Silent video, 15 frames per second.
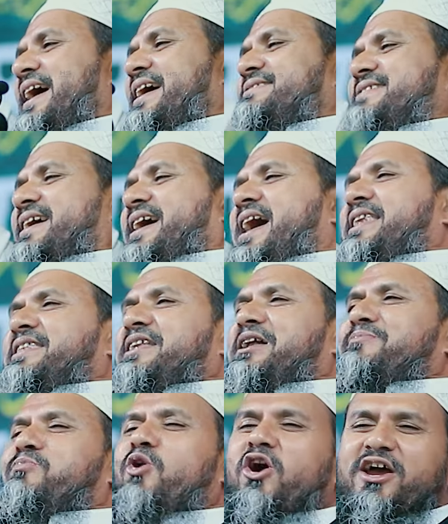এই জায়গায়
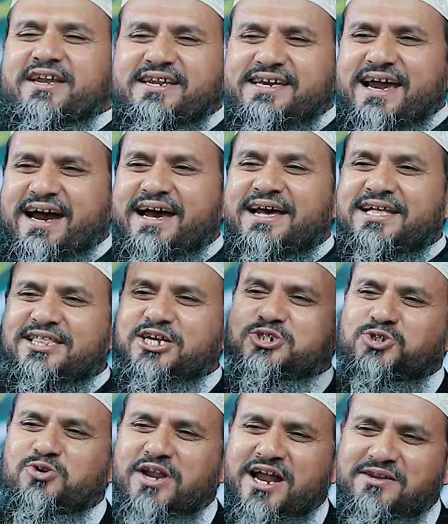আল্লাহর ভয় নিয়া তে
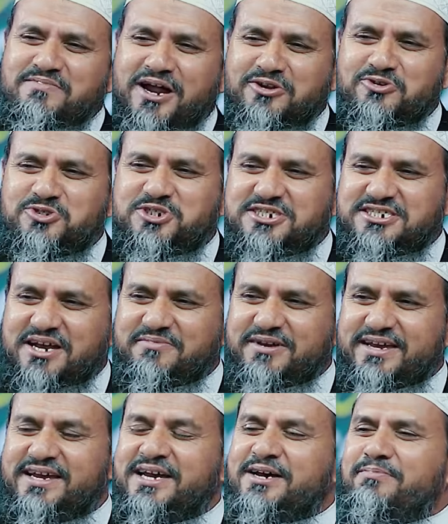সোনার মানুষ হিসাবে